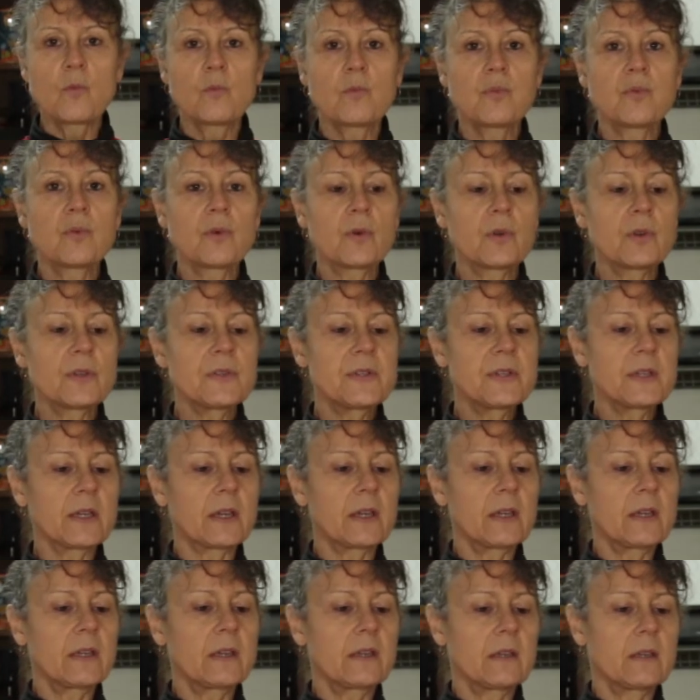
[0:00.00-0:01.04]
Pour
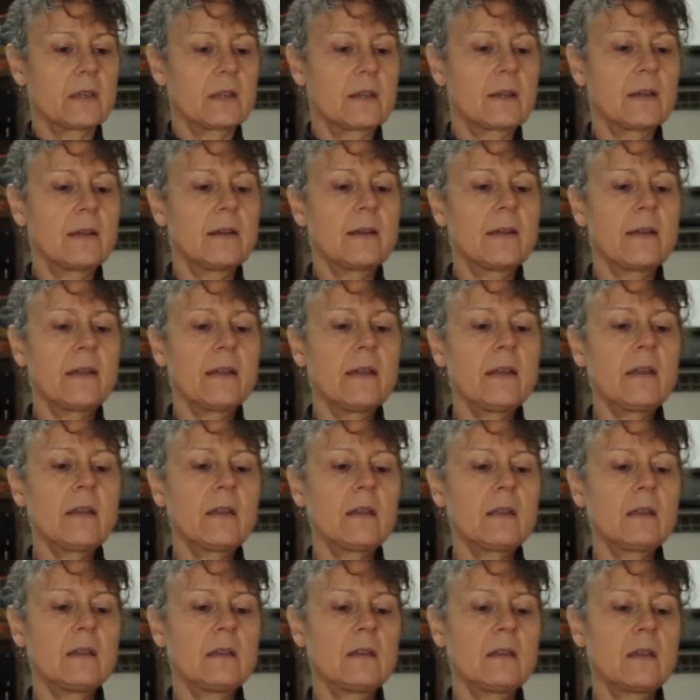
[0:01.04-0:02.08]
retirer l'air,
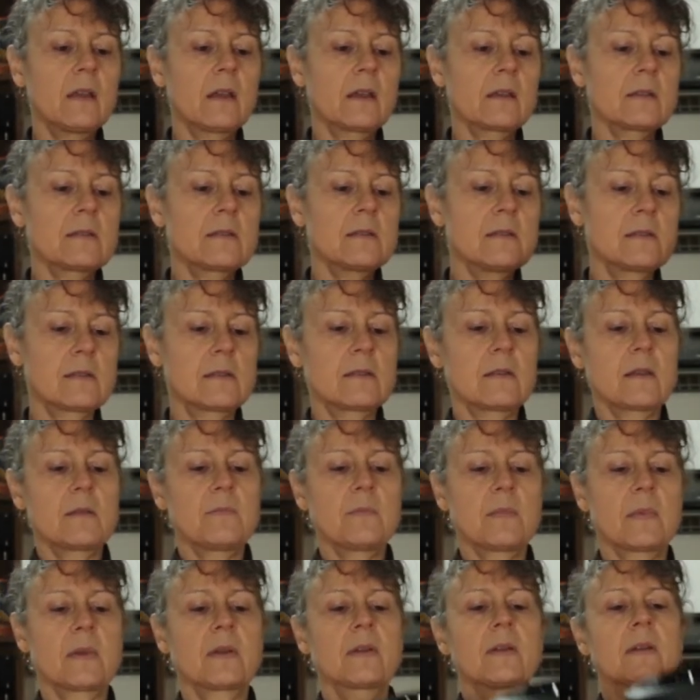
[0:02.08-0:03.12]
il y a un
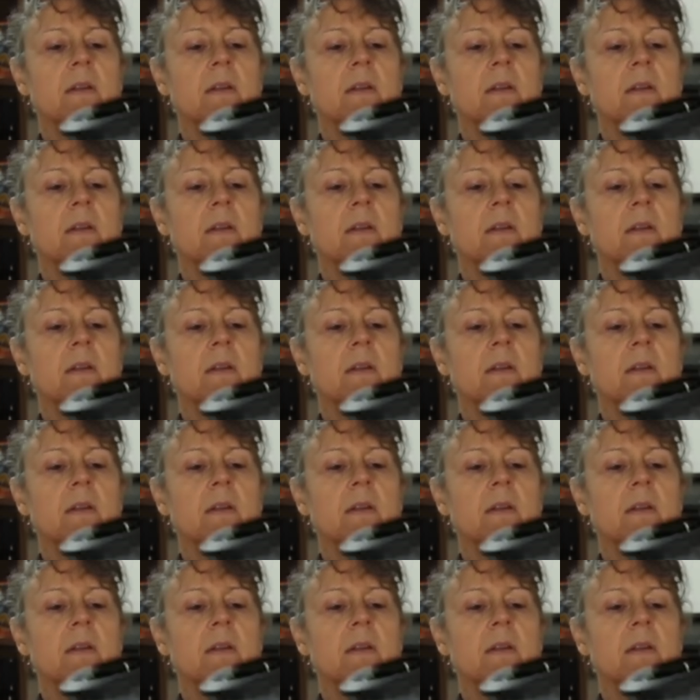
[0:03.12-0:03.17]
système